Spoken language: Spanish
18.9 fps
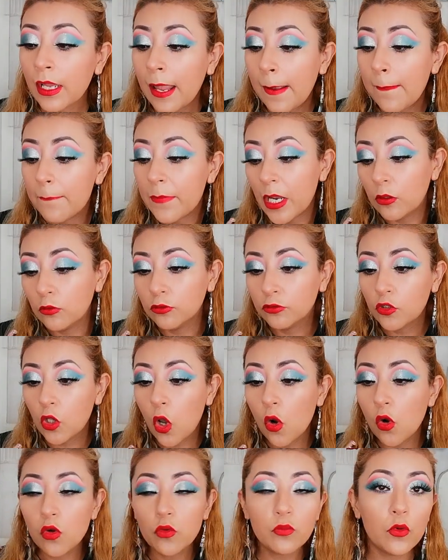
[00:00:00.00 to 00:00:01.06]
Me
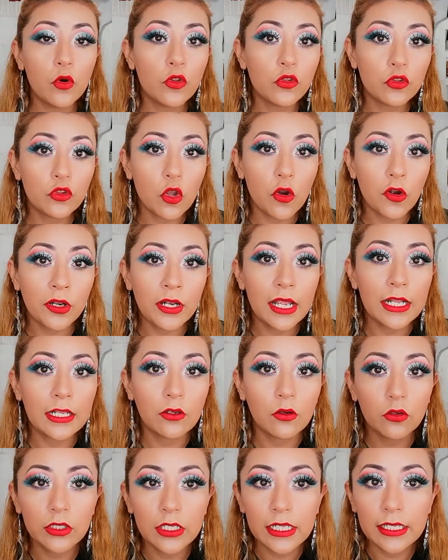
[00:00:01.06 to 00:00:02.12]
gustó un montón, es
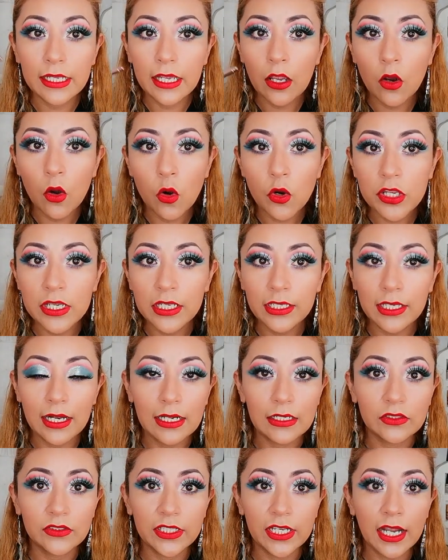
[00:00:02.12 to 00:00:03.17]
con el que hoy hice
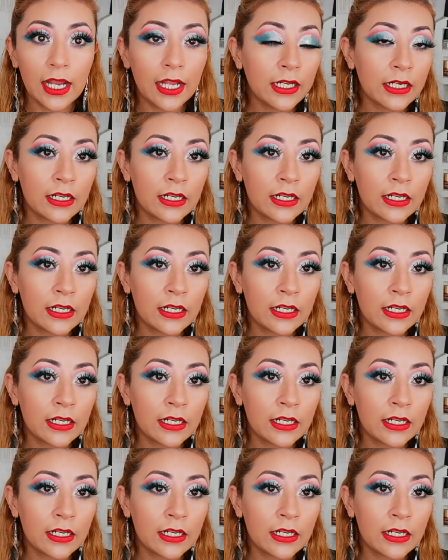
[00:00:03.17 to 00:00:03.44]
las cejas.